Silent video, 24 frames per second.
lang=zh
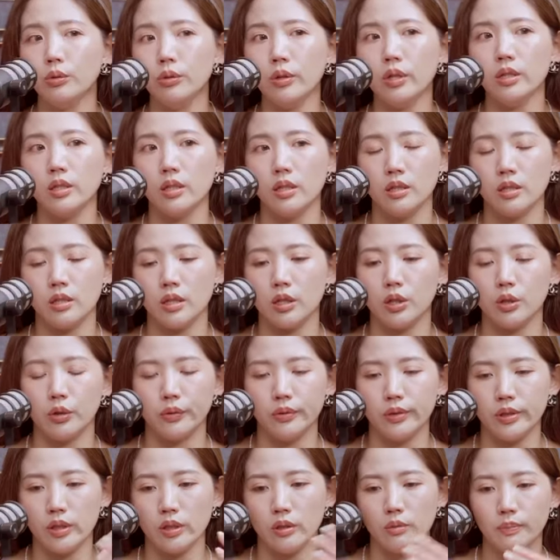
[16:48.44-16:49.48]
所以其实有
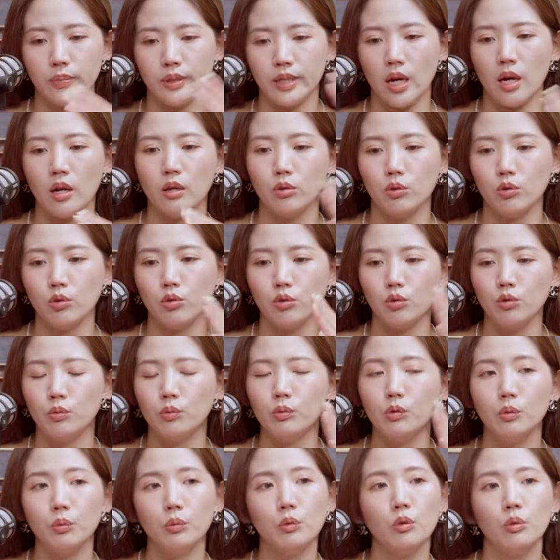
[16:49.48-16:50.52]
一些比较树
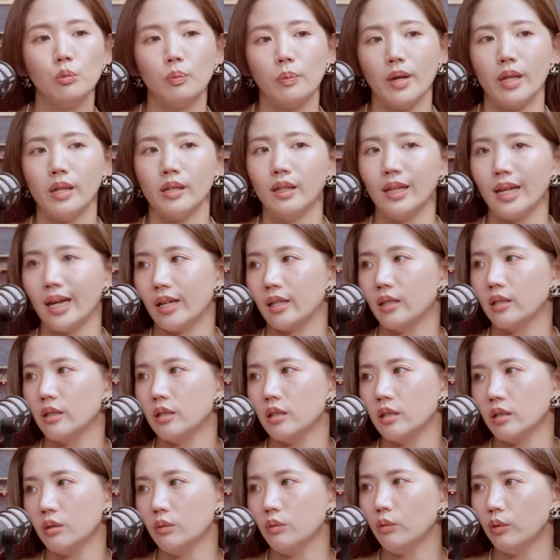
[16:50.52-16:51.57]
木木本类的，
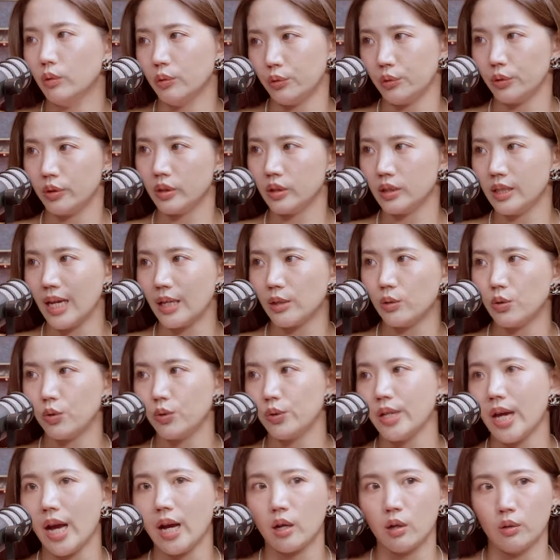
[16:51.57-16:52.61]
其实我觉得在
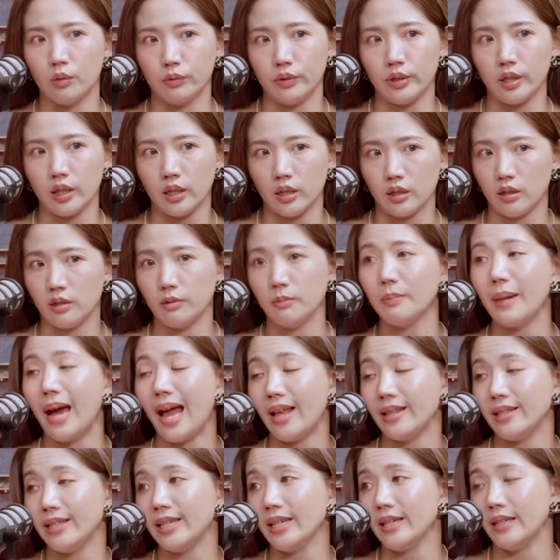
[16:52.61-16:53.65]
居家空间也是
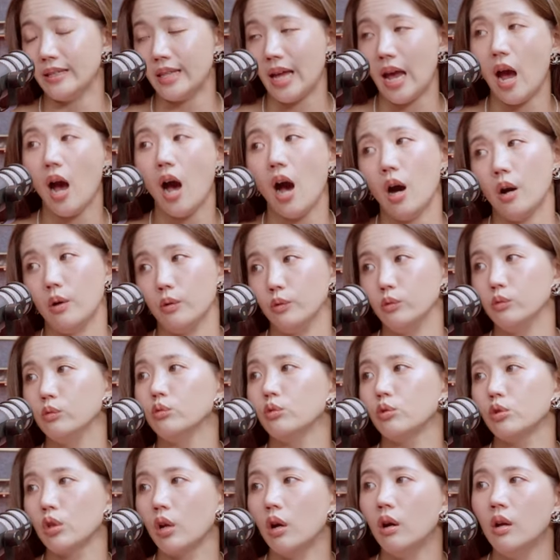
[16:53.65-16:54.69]
蛮简单好入
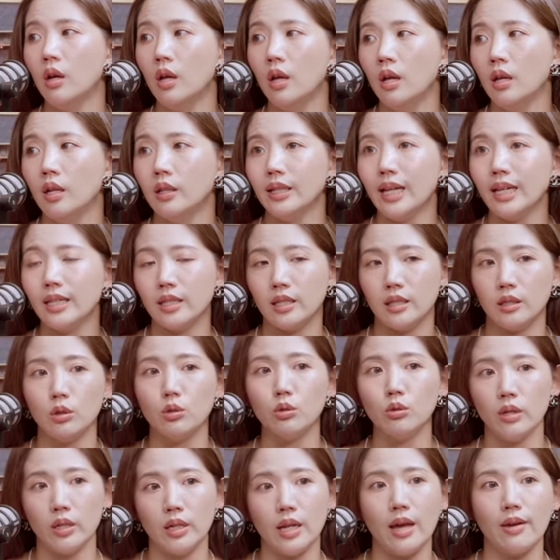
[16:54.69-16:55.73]
手。那其实
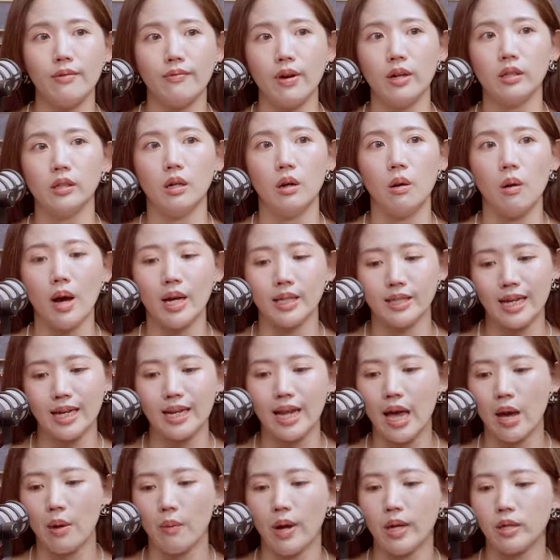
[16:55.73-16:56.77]
最耐放的花在
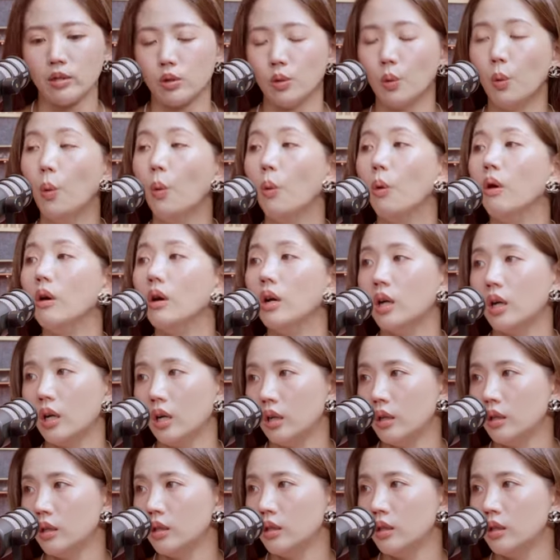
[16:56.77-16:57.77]
台湾是火鹤